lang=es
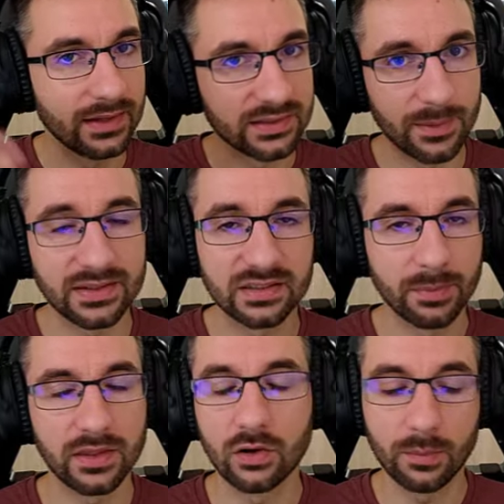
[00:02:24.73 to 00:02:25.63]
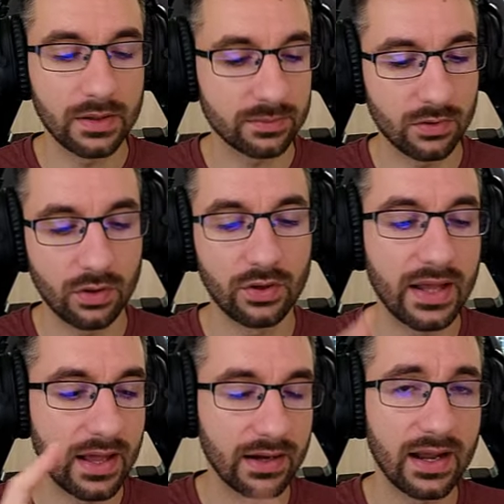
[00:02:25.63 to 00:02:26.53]
Ya sabéis que siempre digo lo mismo,
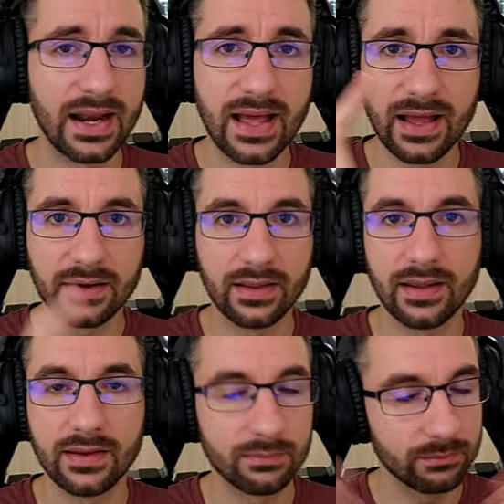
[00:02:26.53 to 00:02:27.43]
donar, regalar, eh,